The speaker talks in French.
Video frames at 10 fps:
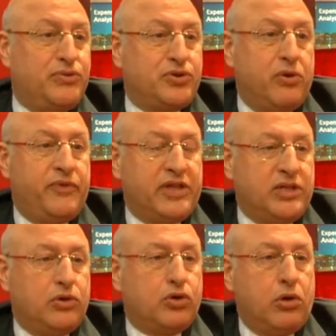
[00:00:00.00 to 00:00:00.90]
puisque fait
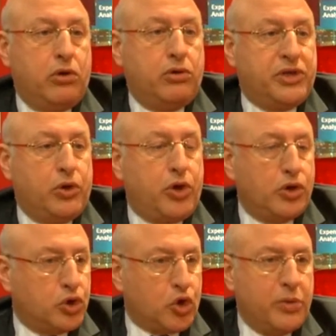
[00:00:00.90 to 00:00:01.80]
c'est le cœur
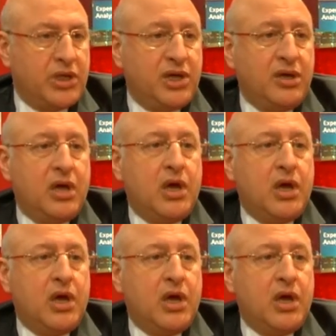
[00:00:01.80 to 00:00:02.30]
de notre métier.